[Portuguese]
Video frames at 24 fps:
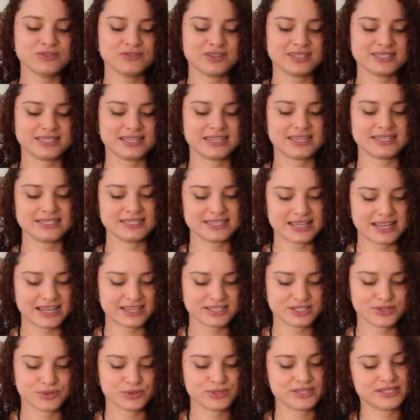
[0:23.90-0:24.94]
fazer a
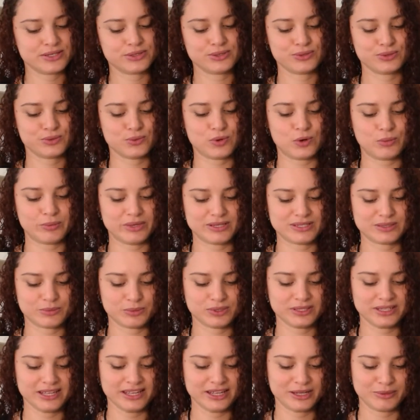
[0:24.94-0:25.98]
SASE e o SISU ao mesmo
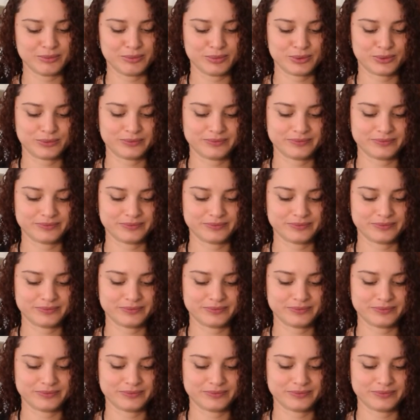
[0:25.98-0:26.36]
tempo?